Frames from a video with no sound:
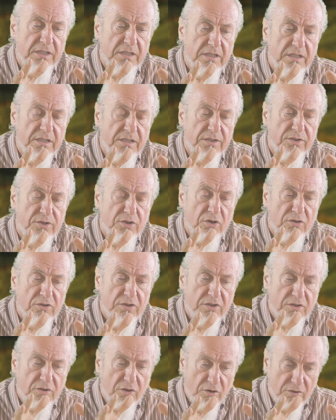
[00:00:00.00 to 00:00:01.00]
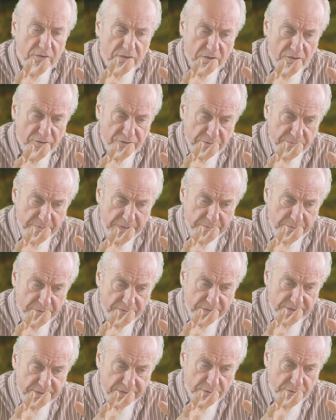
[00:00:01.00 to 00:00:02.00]
y, to, to, to, o czym pan
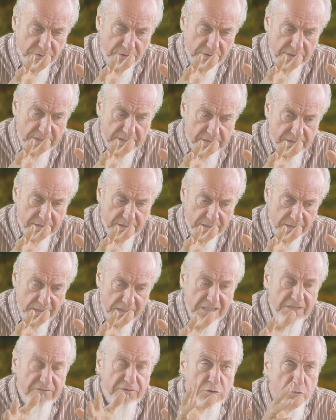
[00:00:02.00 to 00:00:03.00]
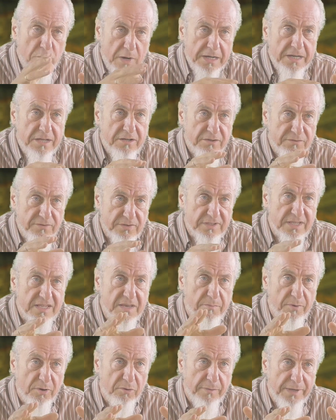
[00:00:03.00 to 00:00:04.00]
powiedział, to jest indywidualne
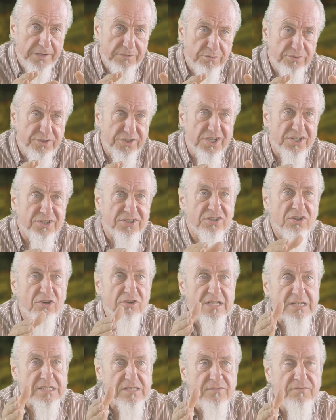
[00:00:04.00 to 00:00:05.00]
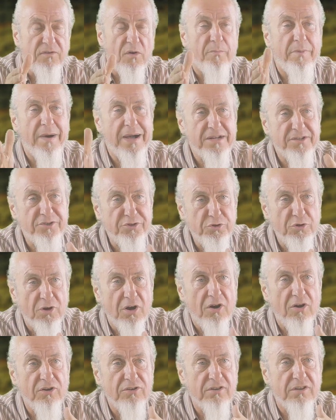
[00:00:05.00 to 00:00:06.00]
rozwiązanie Polmedu, czy też to jest w to oparciu
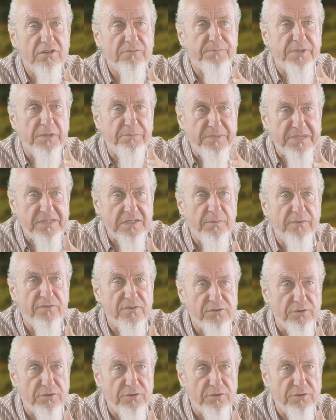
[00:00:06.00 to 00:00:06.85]
jest, o przepisy To jest w